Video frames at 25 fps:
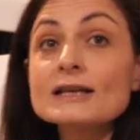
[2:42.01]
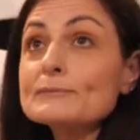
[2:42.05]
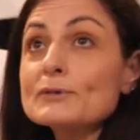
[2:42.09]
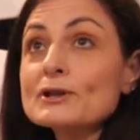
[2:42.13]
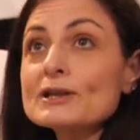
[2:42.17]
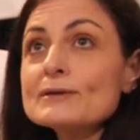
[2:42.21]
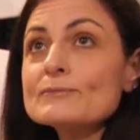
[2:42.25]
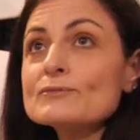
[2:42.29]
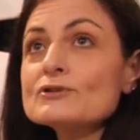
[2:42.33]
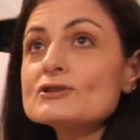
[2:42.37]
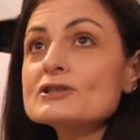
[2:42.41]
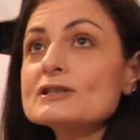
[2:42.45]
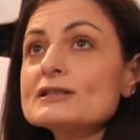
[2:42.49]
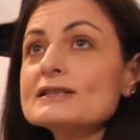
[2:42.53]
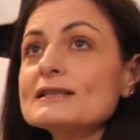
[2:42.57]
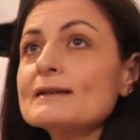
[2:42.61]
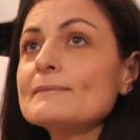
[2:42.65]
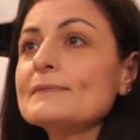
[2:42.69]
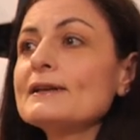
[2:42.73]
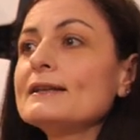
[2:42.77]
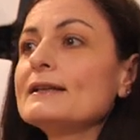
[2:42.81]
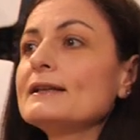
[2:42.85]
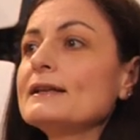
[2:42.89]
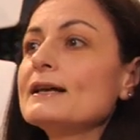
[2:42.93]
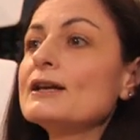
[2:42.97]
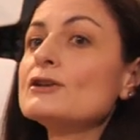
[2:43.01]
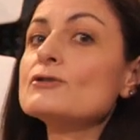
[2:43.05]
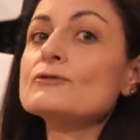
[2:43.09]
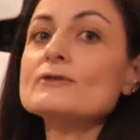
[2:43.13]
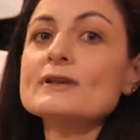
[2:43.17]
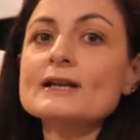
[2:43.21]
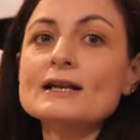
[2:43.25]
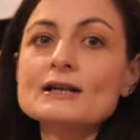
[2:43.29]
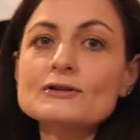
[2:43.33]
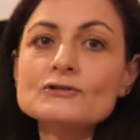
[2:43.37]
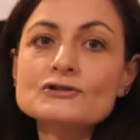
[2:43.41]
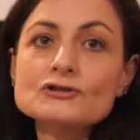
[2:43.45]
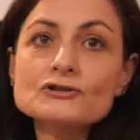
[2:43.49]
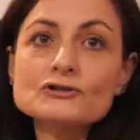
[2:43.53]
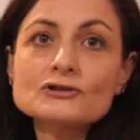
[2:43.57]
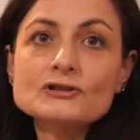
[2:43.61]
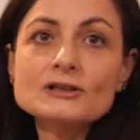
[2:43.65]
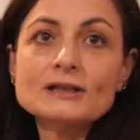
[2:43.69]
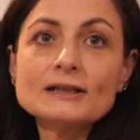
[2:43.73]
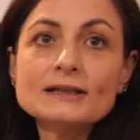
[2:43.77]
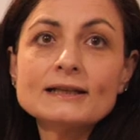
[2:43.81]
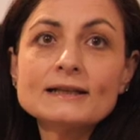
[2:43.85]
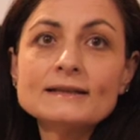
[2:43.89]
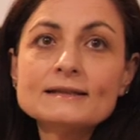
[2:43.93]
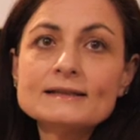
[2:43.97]
Podemos de esta manera ayudar a nuestros
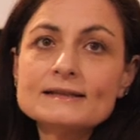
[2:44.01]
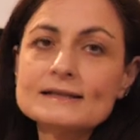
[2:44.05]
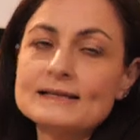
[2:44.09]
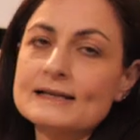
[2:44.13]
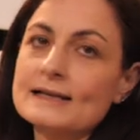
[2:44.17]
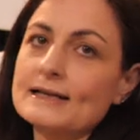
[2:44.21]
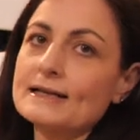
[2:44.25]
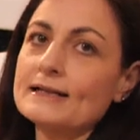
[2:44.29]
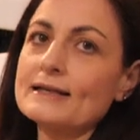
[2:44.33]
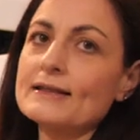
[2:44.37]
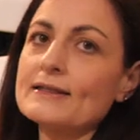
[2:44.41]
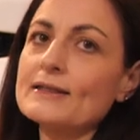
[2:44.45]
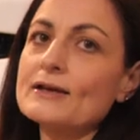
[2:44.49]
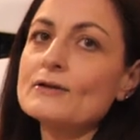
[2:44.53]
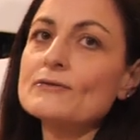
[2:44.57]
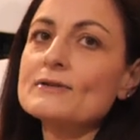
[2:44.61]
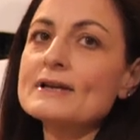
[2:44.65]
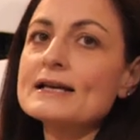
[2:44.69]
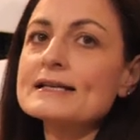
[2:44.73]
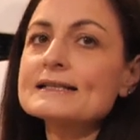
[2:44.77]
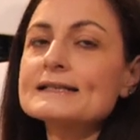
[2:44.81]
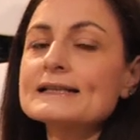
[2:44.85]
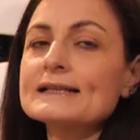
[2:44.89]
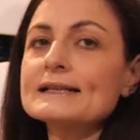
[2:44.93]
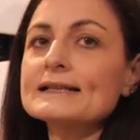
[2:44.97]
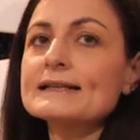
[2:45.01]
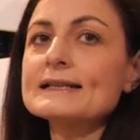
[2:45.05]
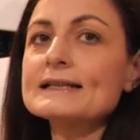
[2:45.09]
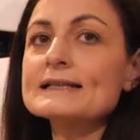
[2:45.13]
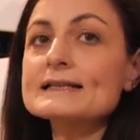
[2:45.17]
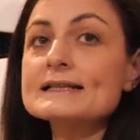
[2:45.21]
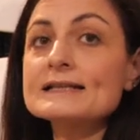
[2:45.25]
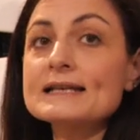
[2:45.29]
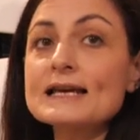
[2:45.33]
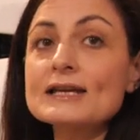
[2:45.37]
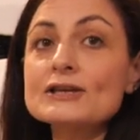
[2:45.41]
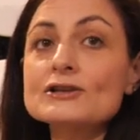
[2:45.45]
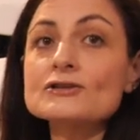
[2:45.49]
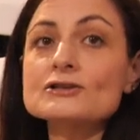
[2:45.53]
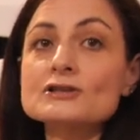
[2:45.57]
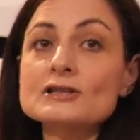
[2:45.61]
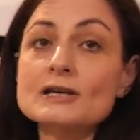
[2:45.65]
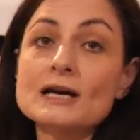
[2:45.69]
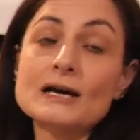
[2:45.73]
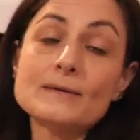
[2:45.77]
clientes a realizar una serie de ensayos